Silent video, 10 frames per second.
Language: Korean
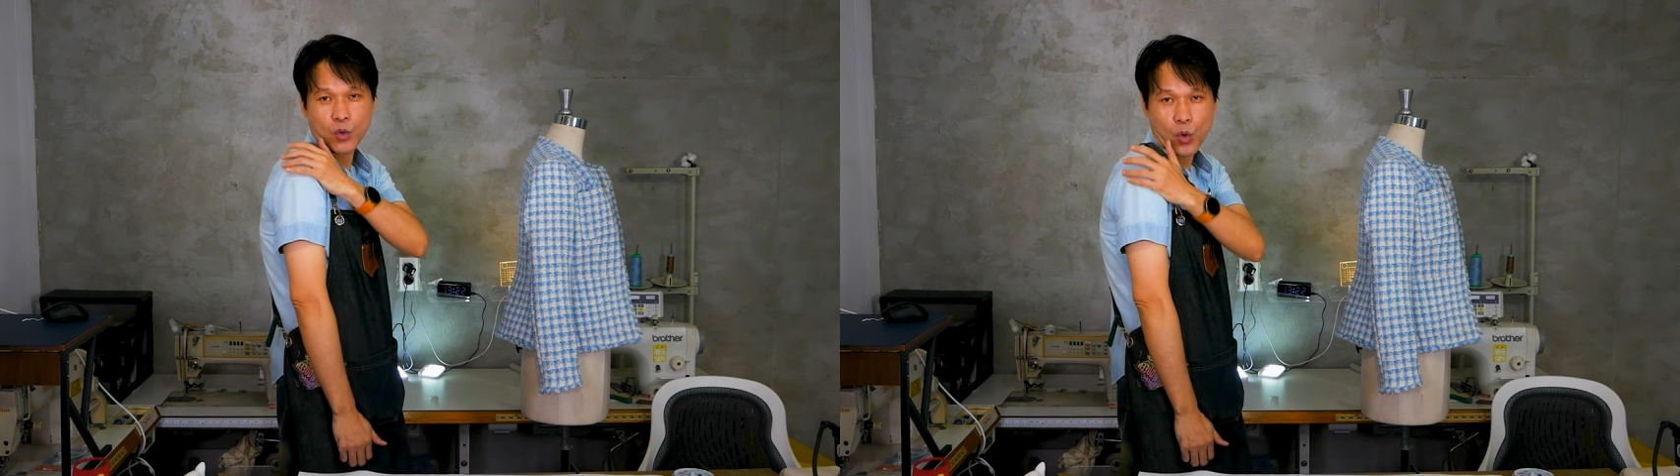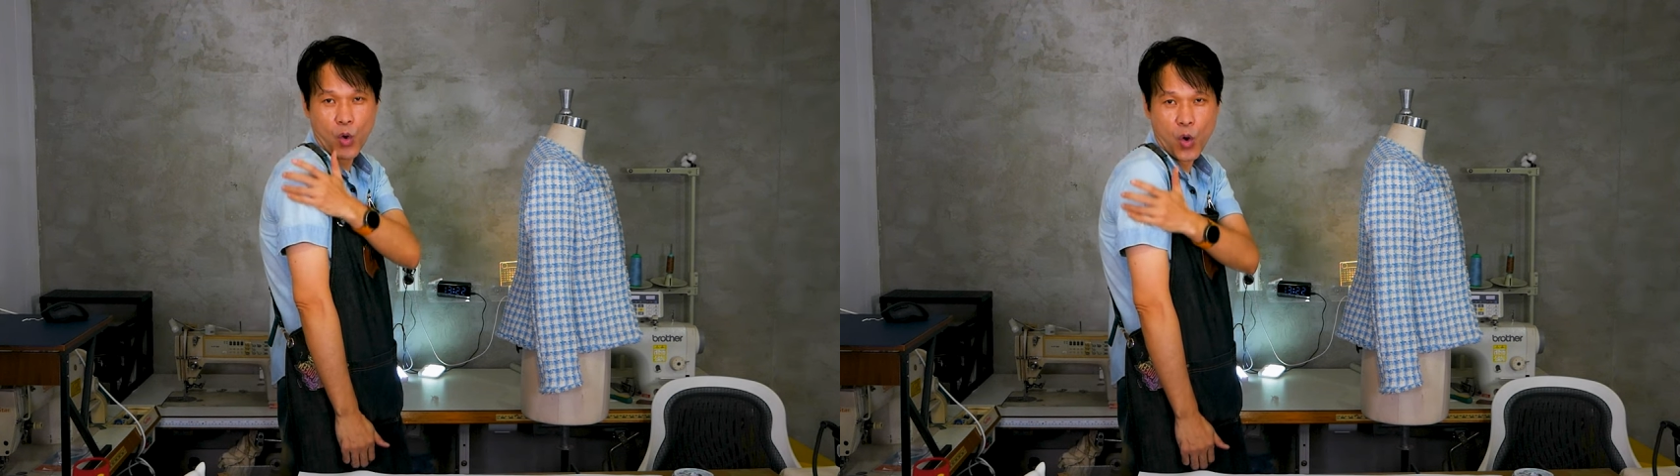
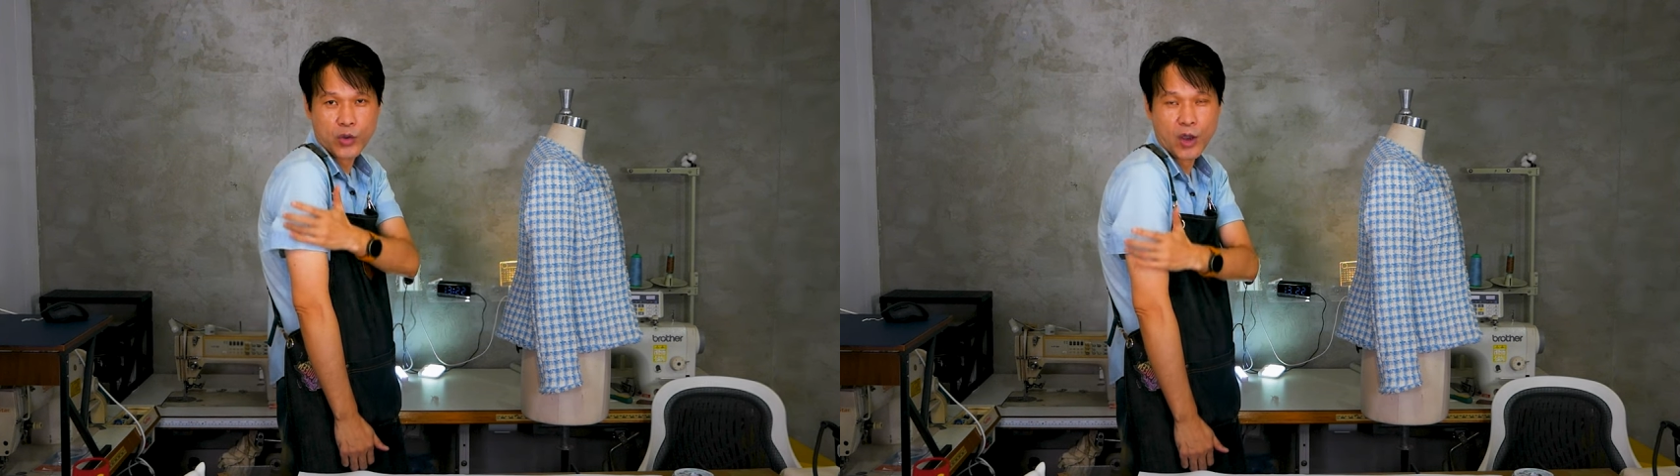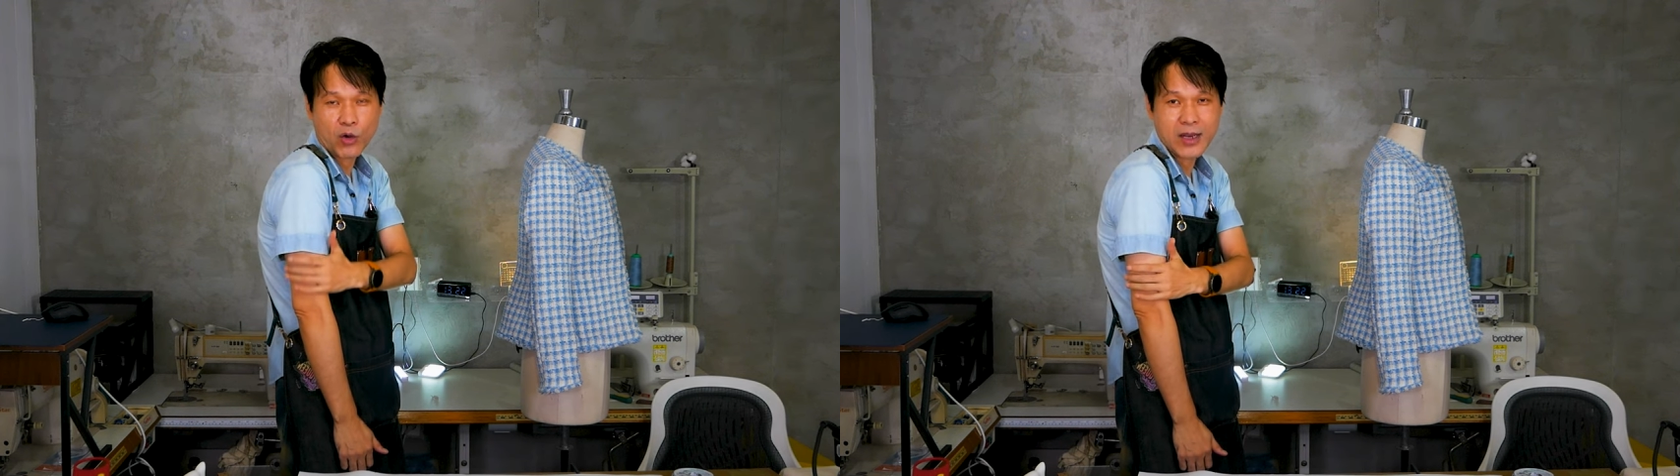
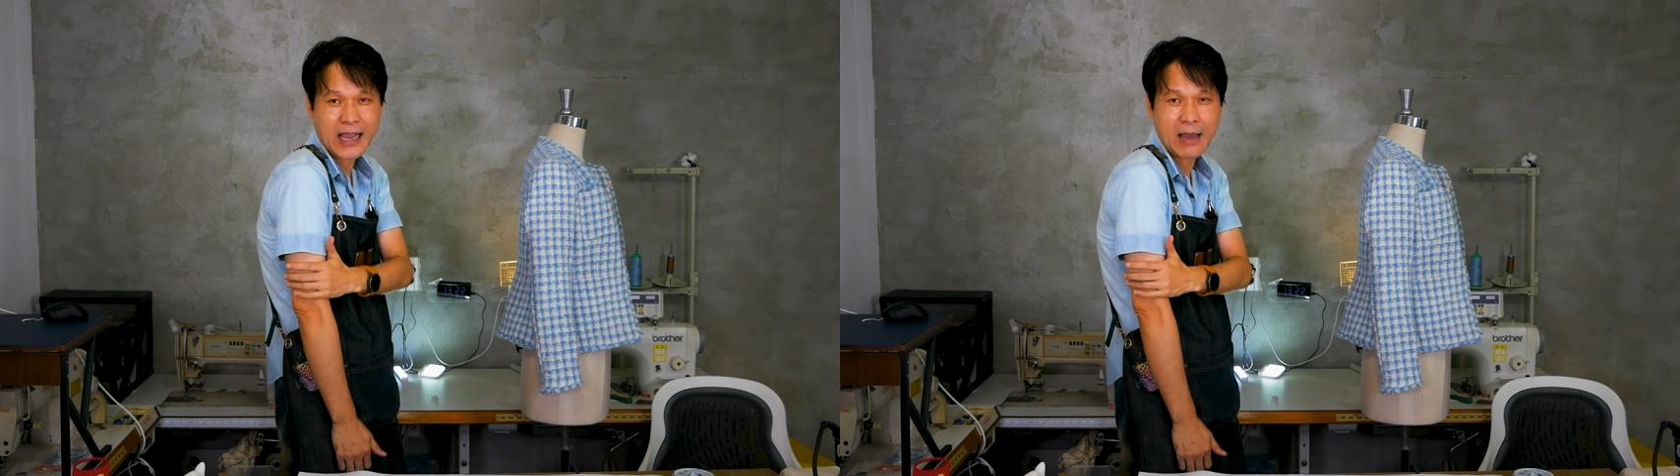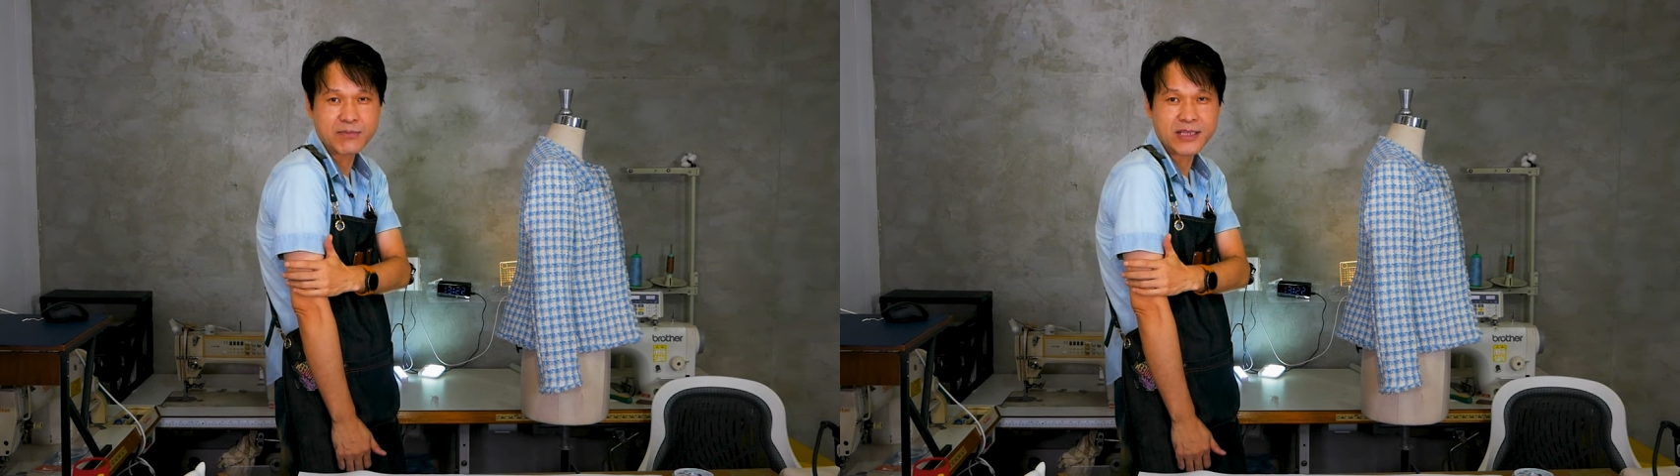이렇게 어깨
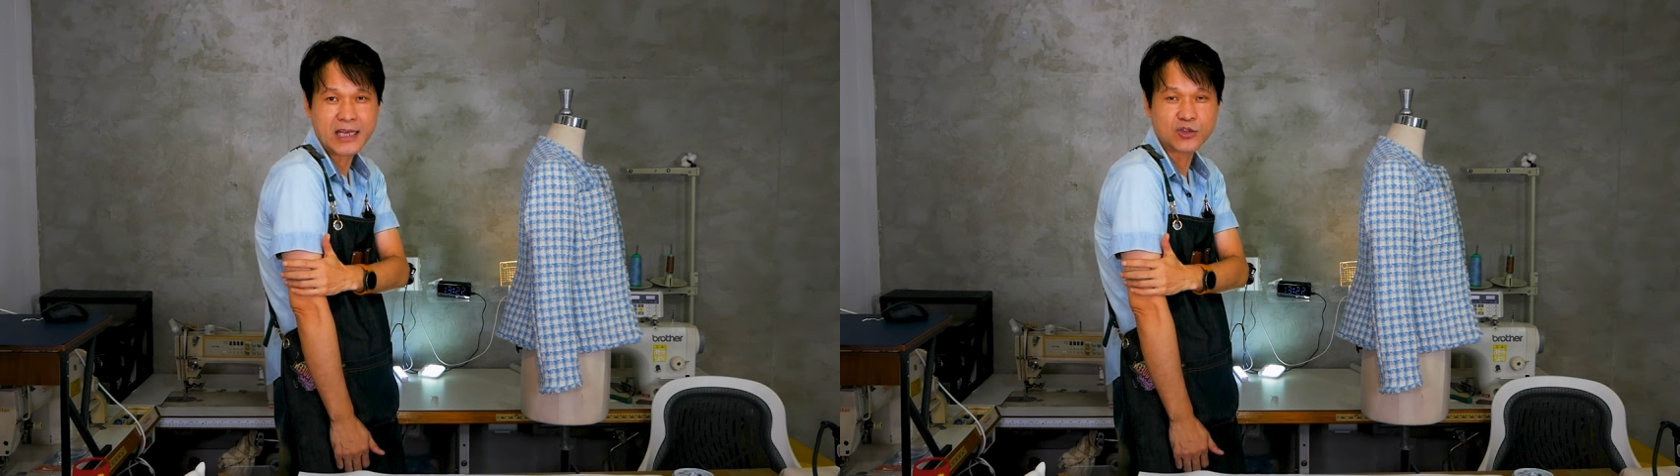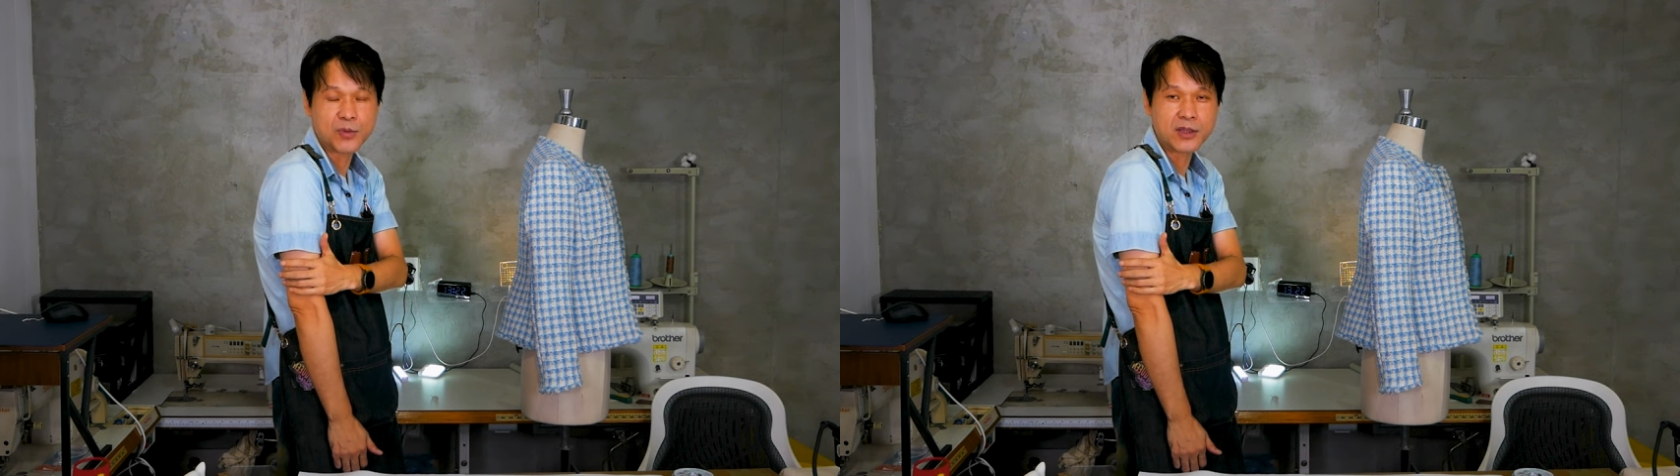
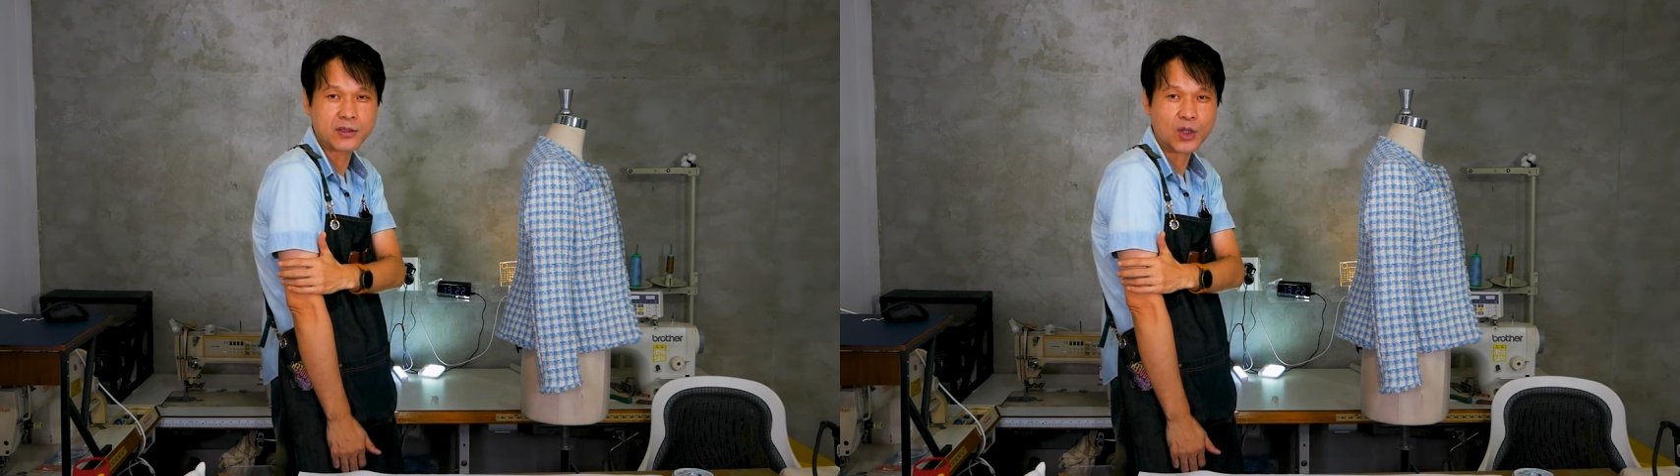감싸주면서